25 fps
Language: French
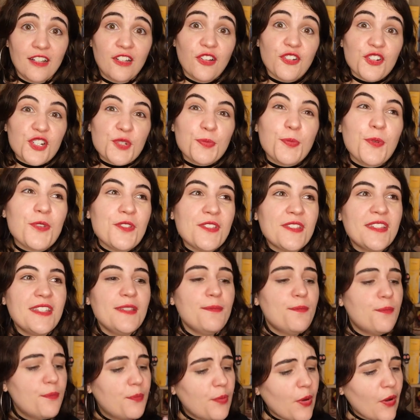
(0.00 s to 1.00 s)
Quand je pense
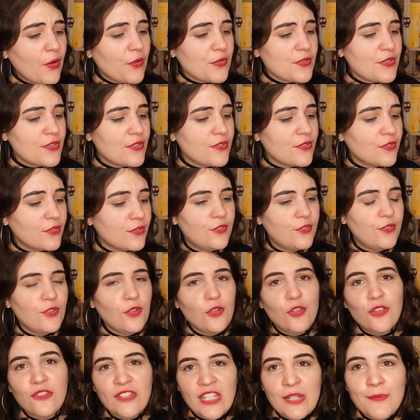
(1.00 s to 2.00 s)
qu'ils pensent que
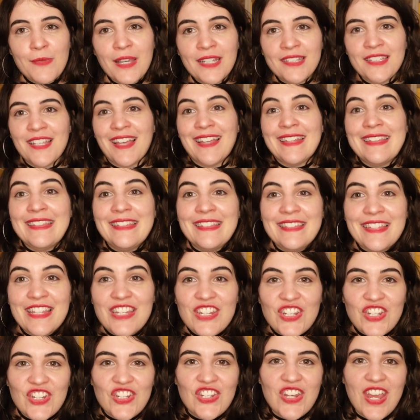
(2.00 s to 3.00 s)
le film a été un
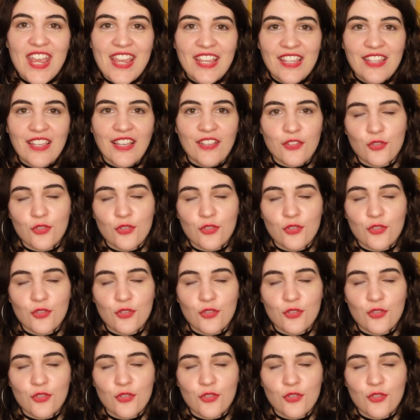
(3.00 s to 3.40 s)
échec,